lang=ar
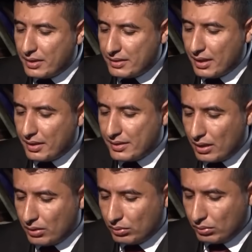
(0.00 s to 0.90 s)
أستاذ
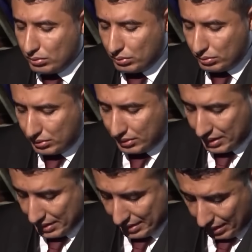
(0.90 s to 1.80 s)
حسان
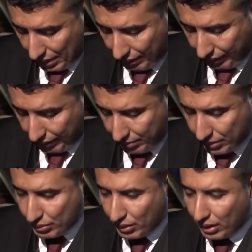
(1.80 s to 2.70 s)
وستستضيف
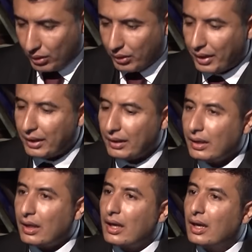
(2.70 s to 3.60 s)
مجموعة أخرى
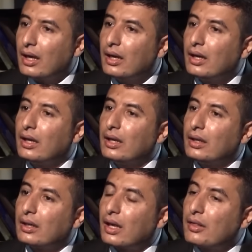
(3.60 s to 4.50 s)
آه،
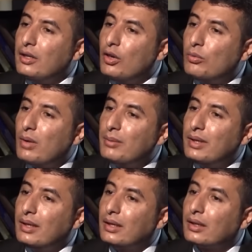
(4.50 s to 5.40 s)
القضية وما
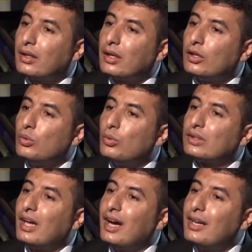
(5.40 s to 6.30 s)
بها أن هو
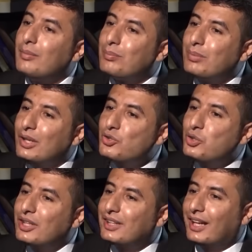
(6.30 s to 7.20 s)
طالب
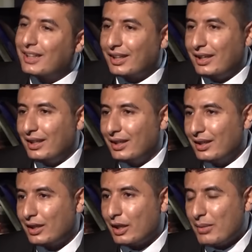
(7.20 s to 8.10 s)
بلجنة تحقيقية
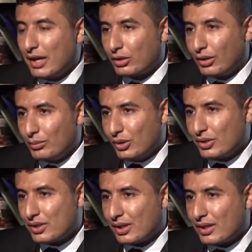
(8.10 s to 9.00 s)
كما ينقل
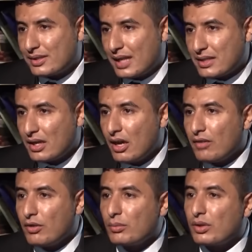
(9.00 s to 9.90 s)
مؤنس الرزاز
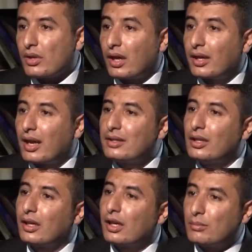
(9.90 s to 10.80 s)
في
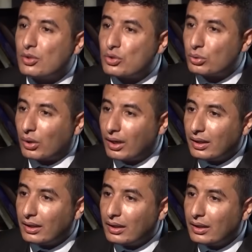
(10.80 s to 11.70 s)
مذكراته الغير منشورة
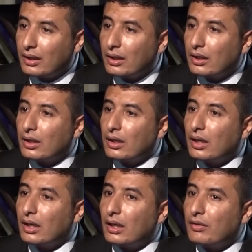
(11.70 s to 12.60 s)

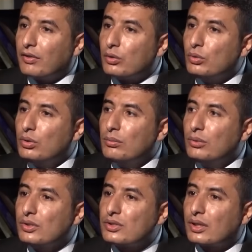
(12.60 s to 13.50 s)
آه، فيقول
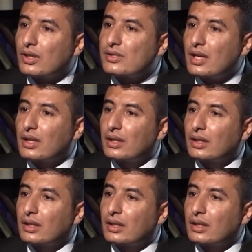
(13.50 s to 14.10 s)
مؤنس الرزاز مذكرات